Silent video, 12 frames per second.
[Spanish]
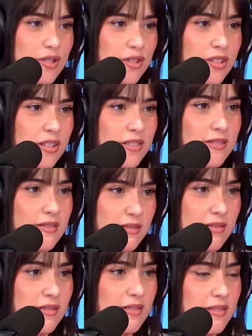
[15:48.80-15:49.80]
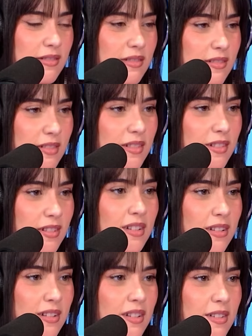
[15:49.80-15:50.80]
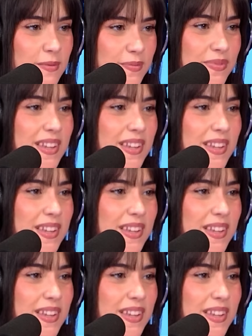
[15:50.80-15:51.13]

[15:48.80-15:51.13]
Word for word: ¿no? Sí, obvio, obvio. Y siempre es mejor lo que fue más